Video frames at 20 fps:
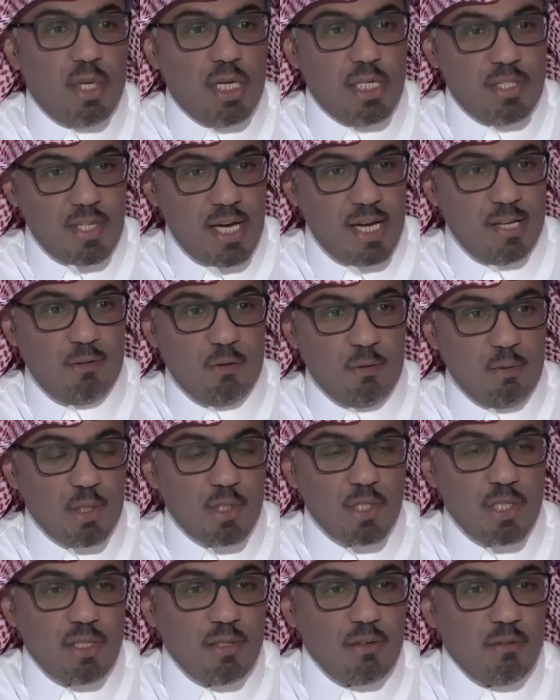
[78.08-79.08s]
الولد زايد
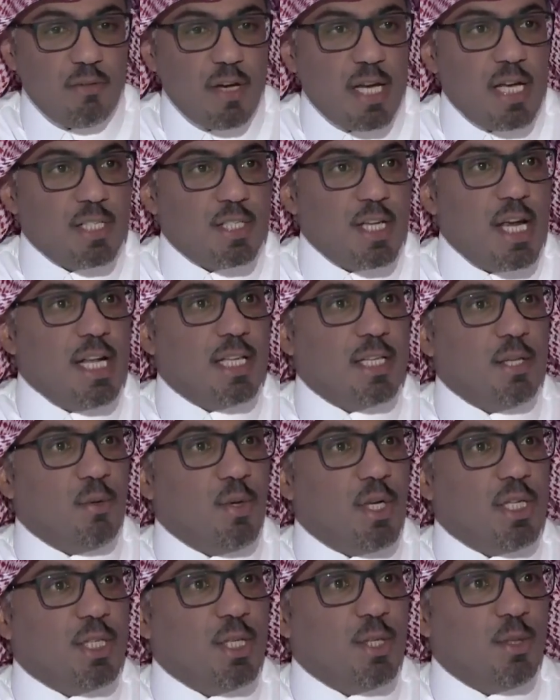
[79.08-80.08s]
في الوزن
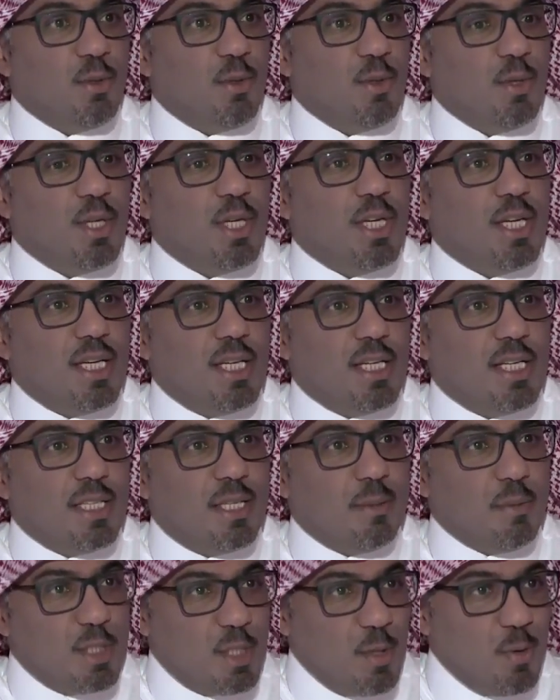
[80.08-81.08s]
فسألت الولد قلت له
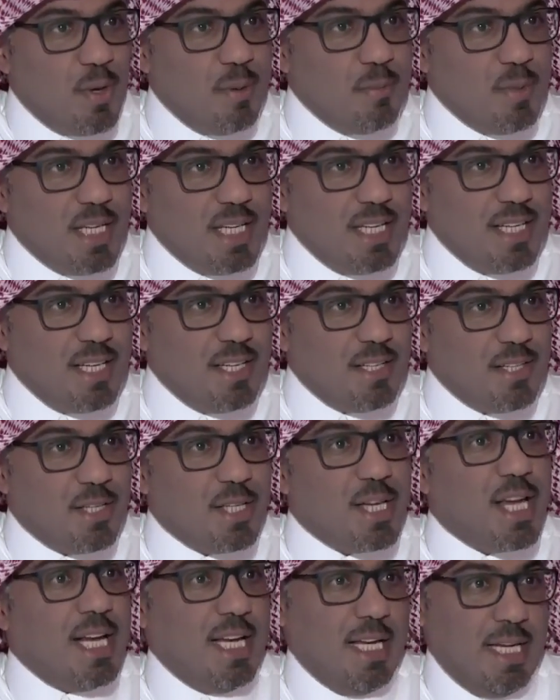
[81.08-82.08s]
تبغى تسوي عمليه؟